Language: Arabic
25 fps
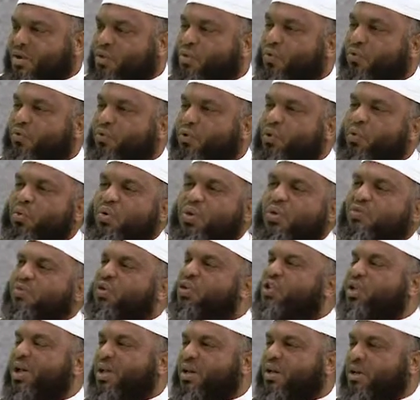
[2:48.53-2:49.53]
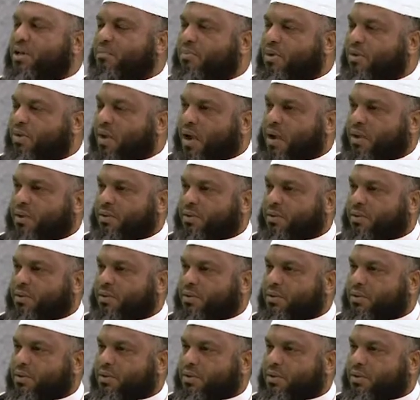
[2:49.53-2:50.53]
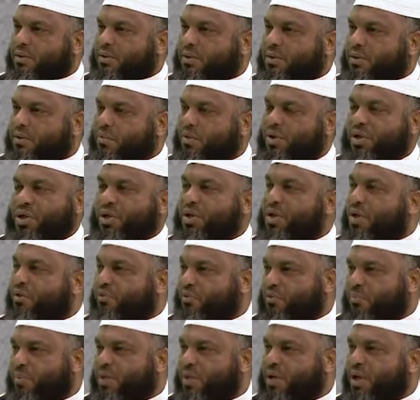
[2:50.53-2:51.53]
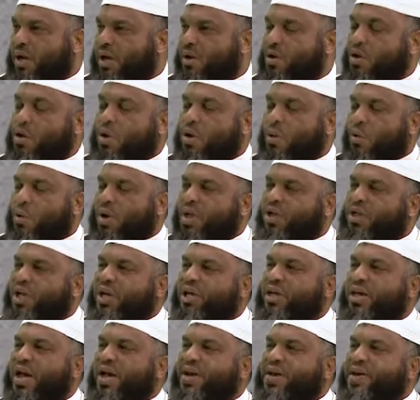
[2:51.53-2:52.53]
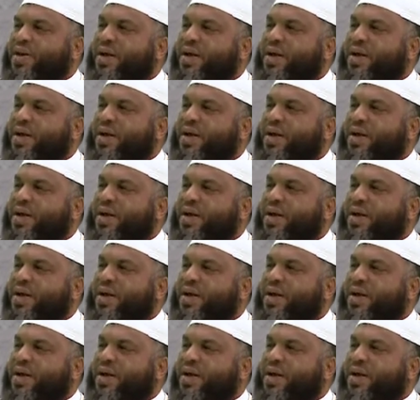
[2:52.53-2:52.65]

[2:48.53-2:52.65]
يفطرون في شهر رمضان والعياذ بالله ولا شك أن